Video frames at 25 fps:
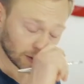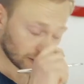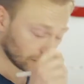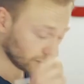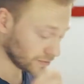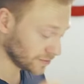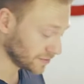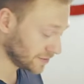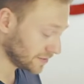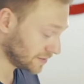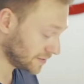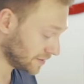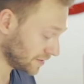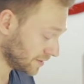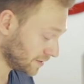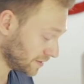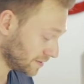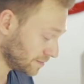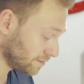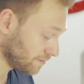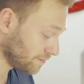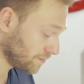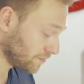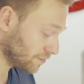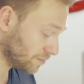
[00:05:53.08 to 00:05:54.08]
und
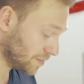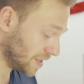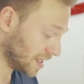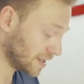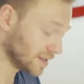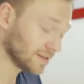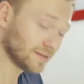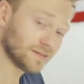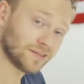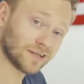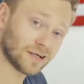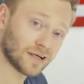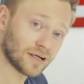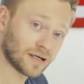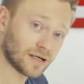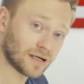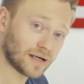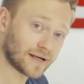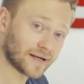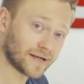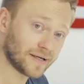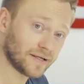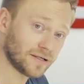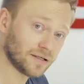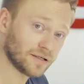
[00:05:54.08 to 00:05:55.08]
ähm, machen da
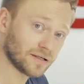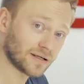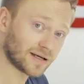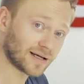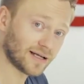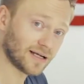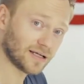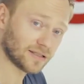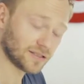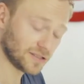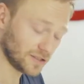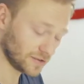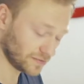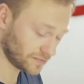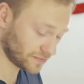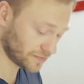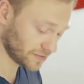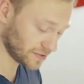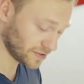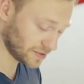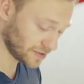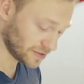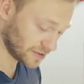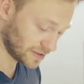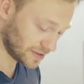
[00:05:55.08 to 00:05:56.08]
eine relativ äh,
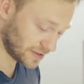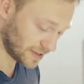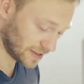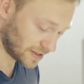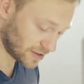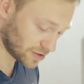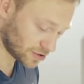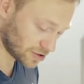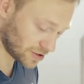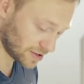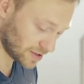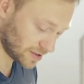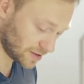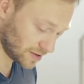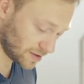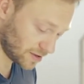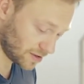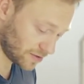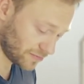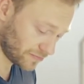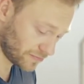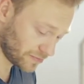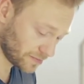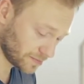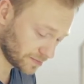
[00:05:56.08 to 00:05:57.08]
dicke Schicht
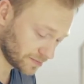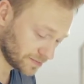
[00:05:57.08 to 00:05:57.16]
drauf,